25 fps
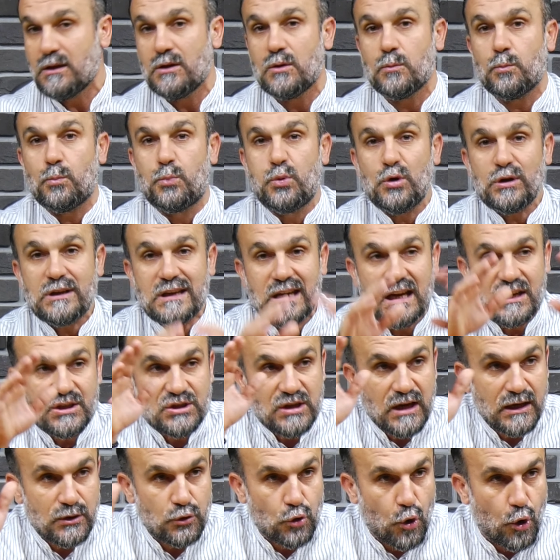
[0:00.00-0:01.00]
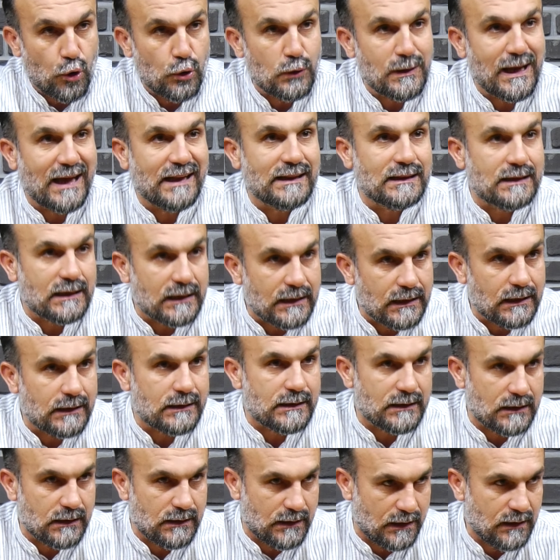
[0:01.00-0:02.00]
bu gece
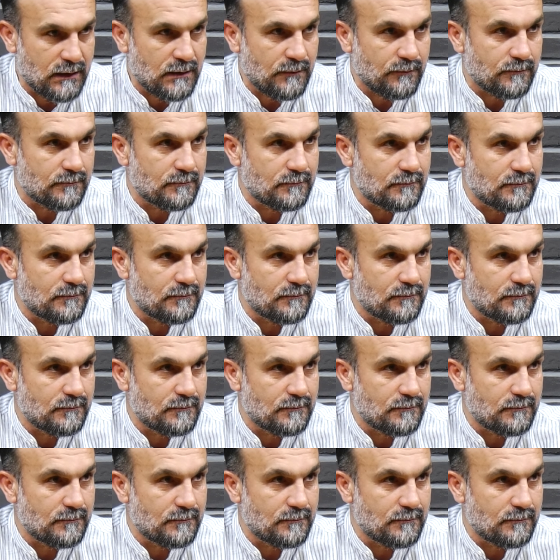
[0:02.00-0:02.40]
yönlendirildiğini